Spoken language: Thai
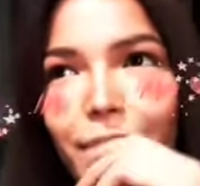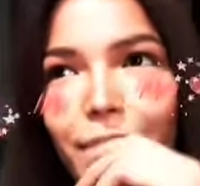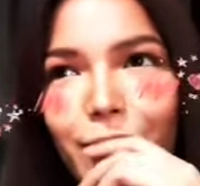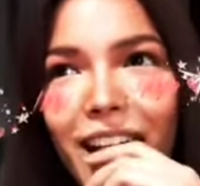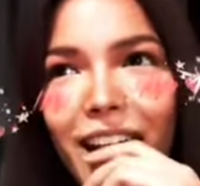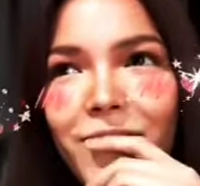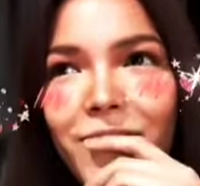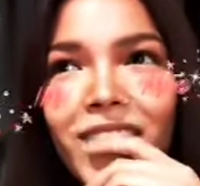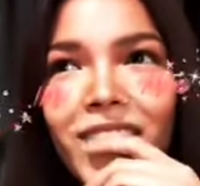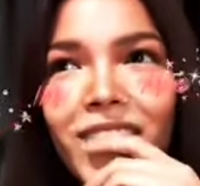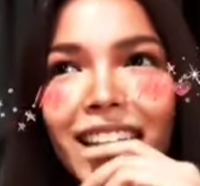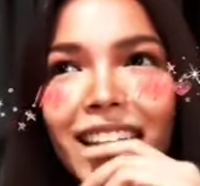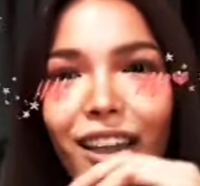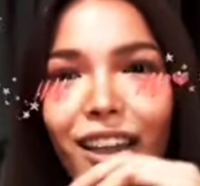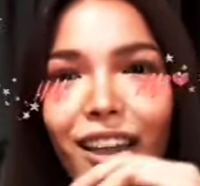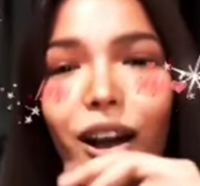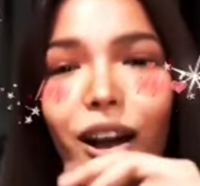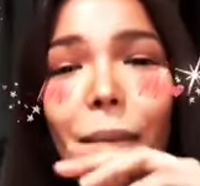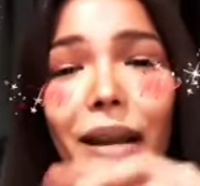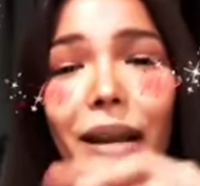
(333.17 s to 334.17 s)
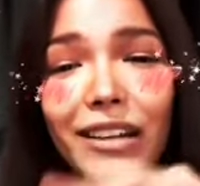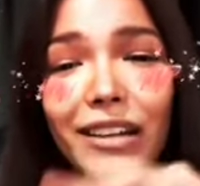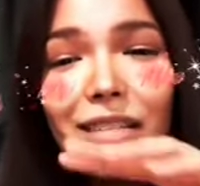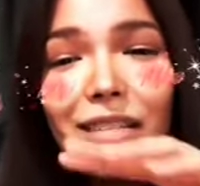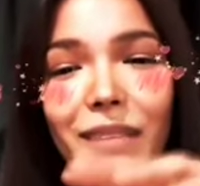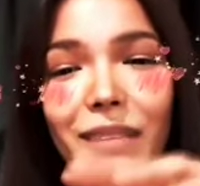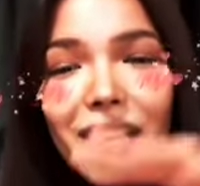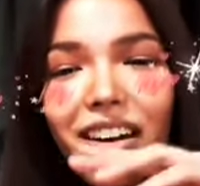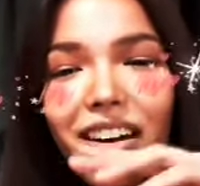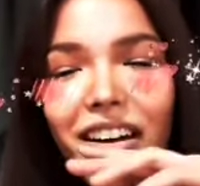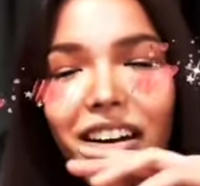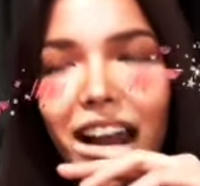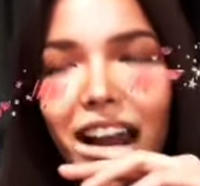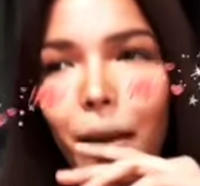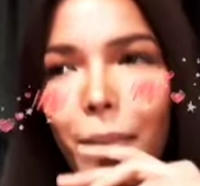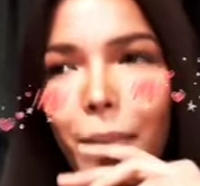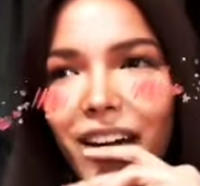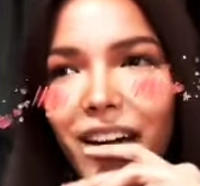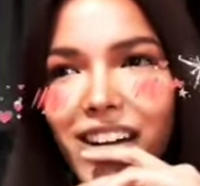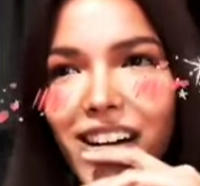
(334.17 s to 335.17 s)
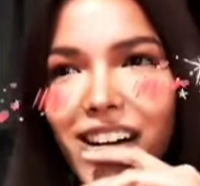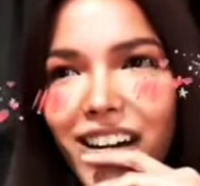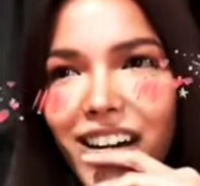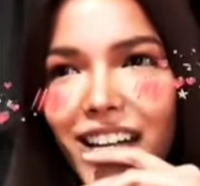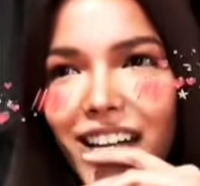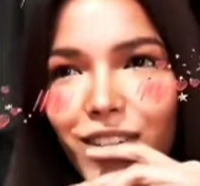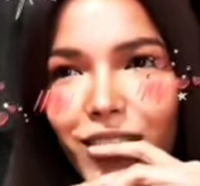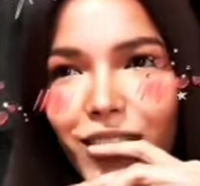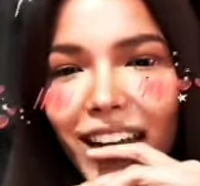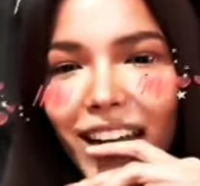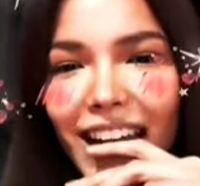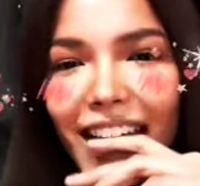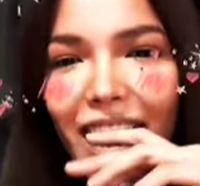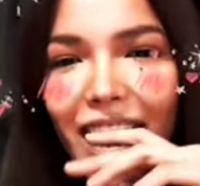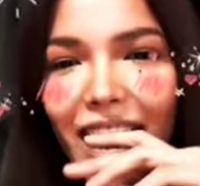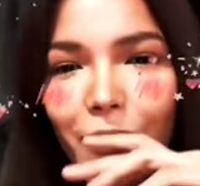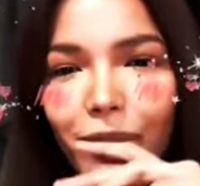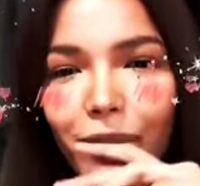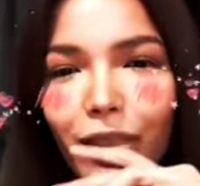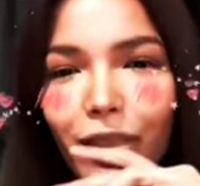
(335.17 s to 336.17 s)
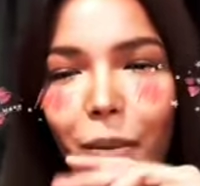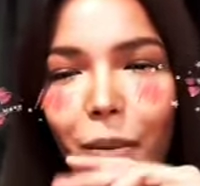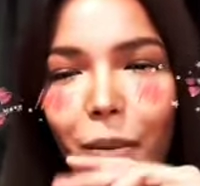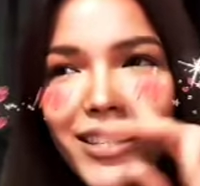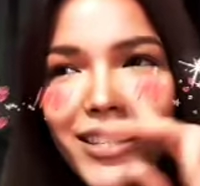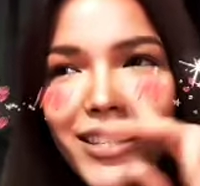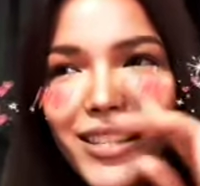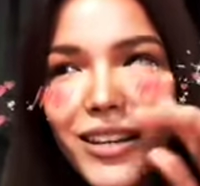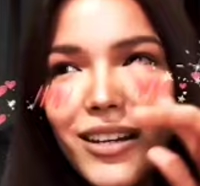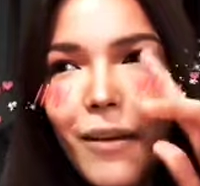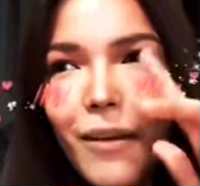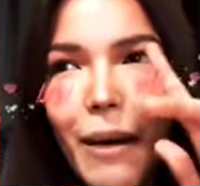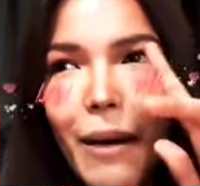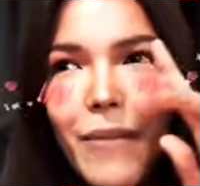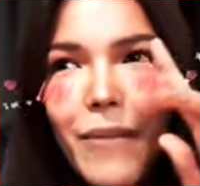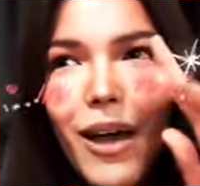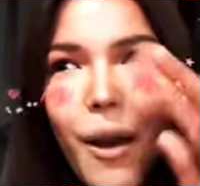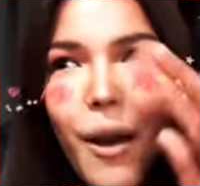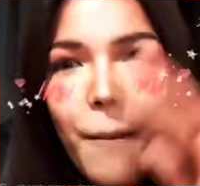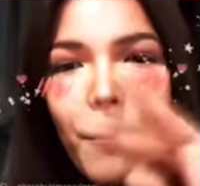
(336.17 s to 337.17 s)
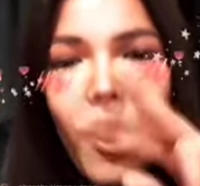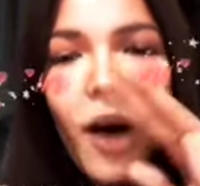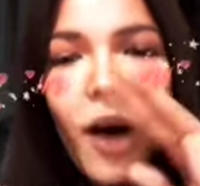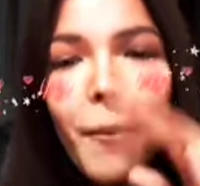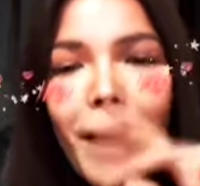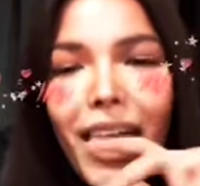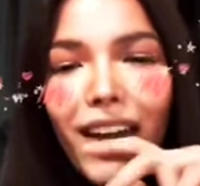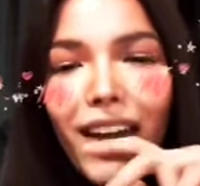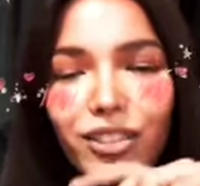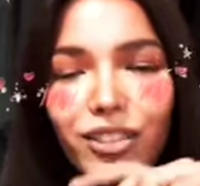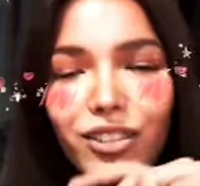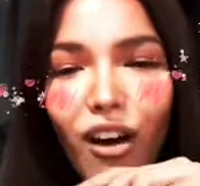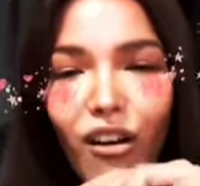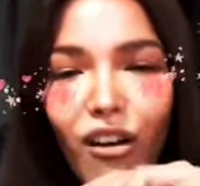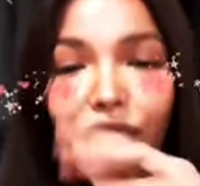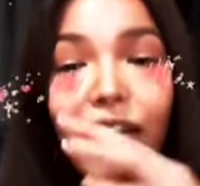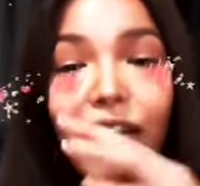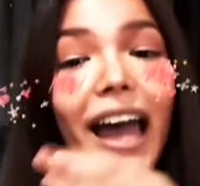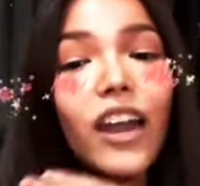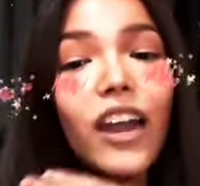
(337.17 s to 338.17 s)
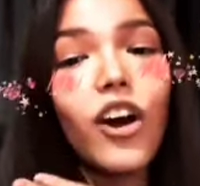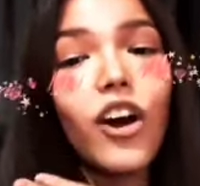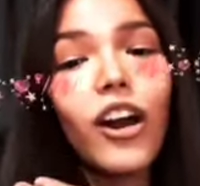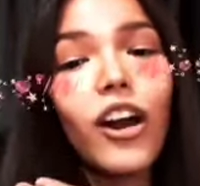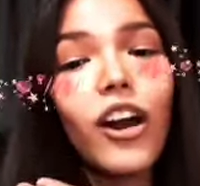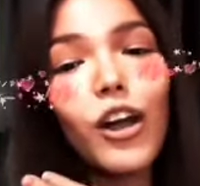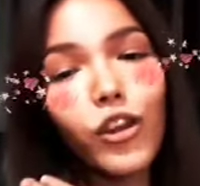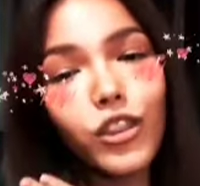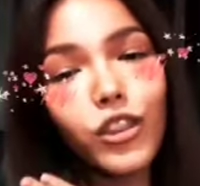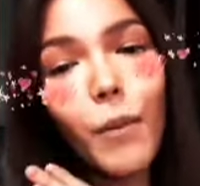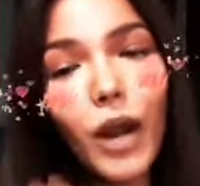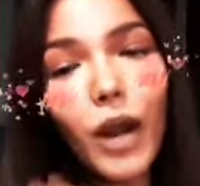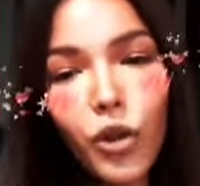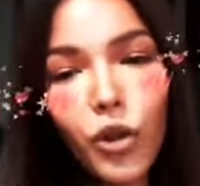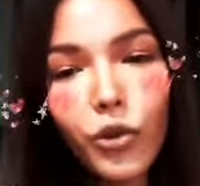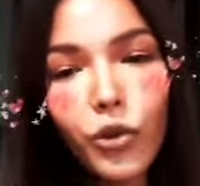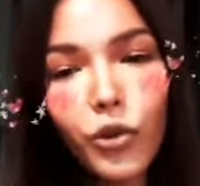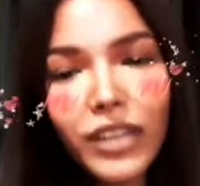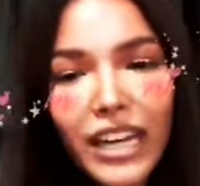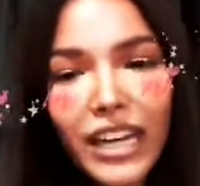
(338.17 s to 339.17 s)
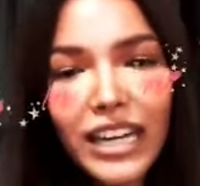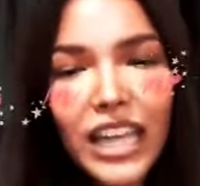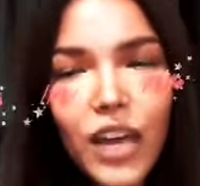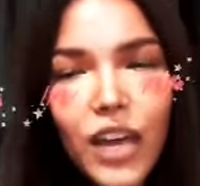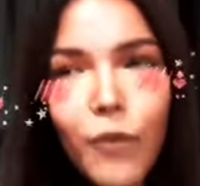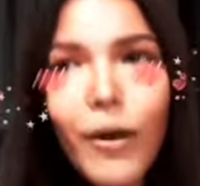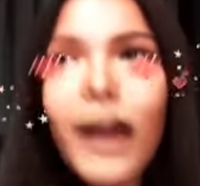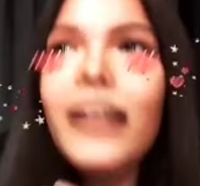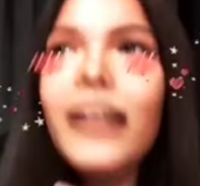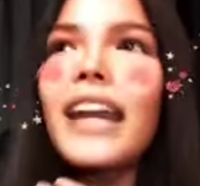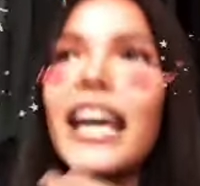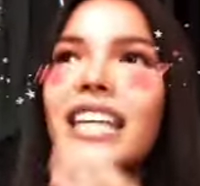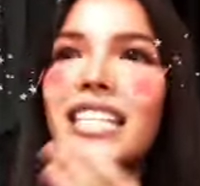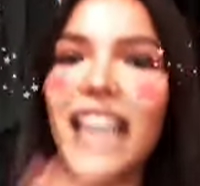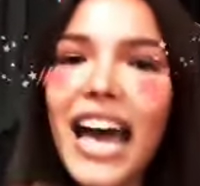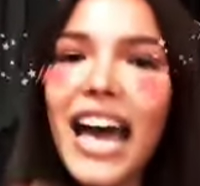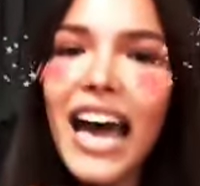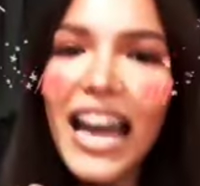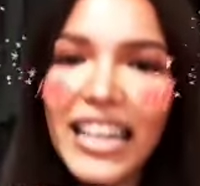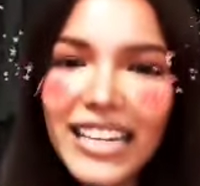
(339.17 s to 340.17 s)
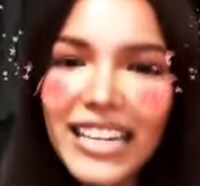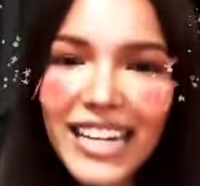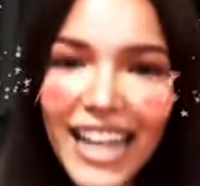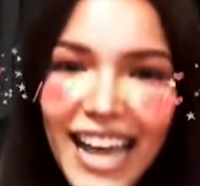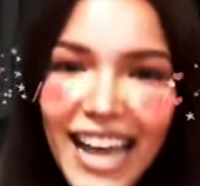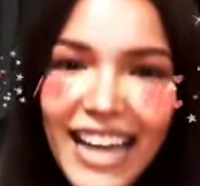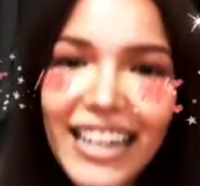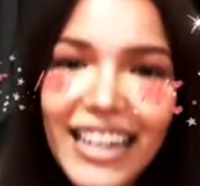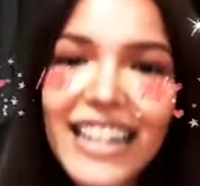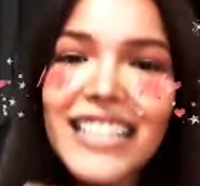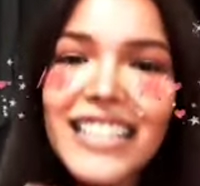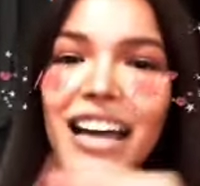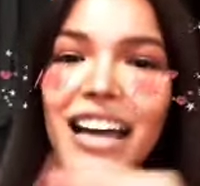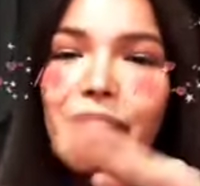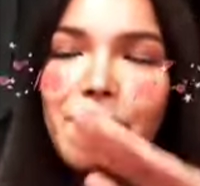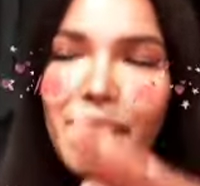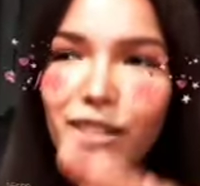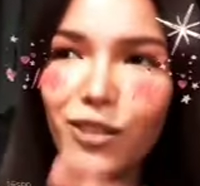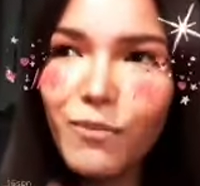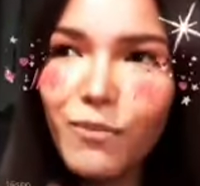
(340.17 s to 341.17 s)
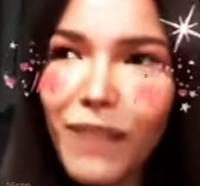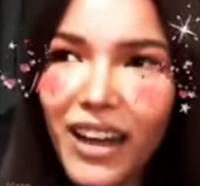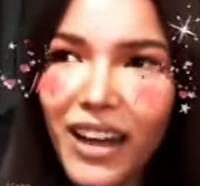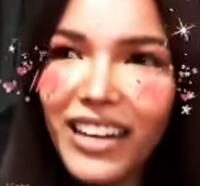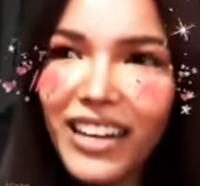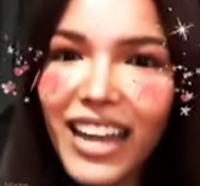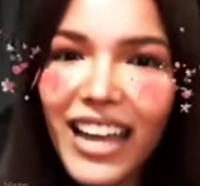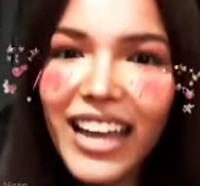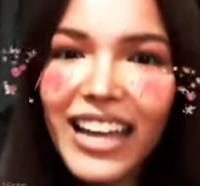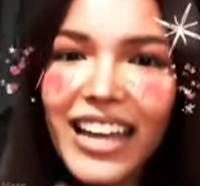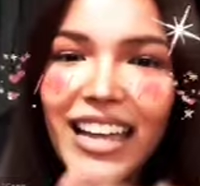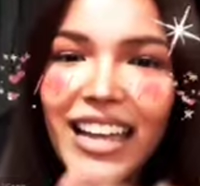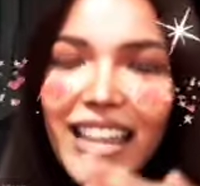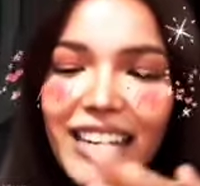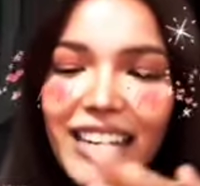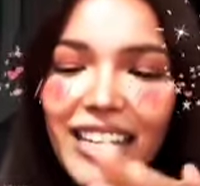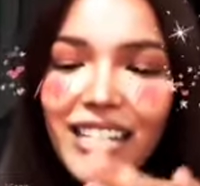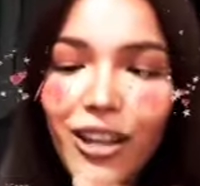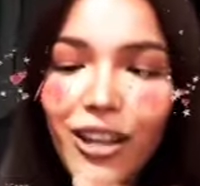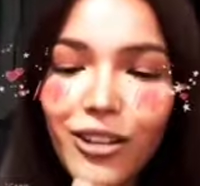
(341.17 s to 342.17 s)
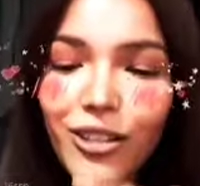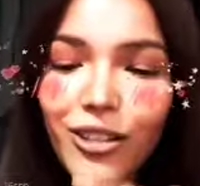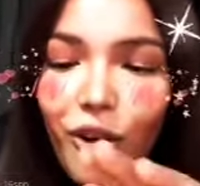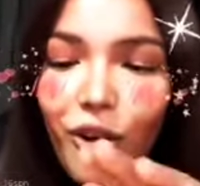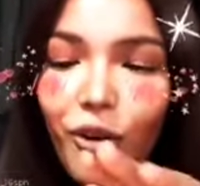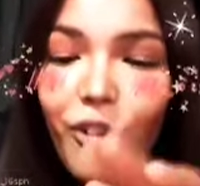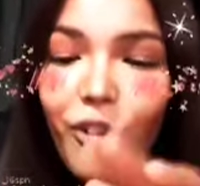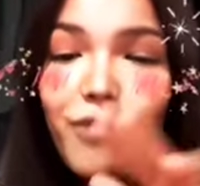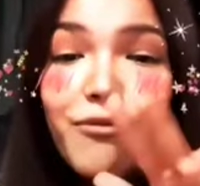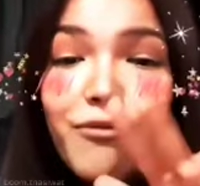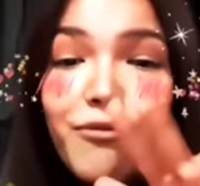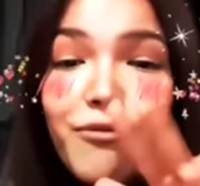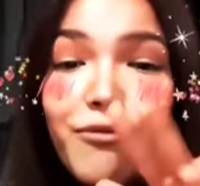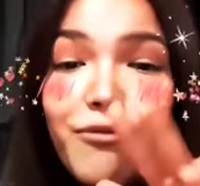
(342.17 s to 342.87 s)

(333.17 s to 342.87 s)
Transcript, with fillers: แล้วก็มันก็จะมีเรื่องราวมาเรื่อยๆ จนกระทั่งต้องมาเจอแบบ พ่อแม่ทั้งสองฝ่ายแล้วก็เราก็ต้องมาลุ้นกันอีกว่าในชาติเนี้ย ในชาติปัจจุบันเนี้ยที่ทั้งสองคน finally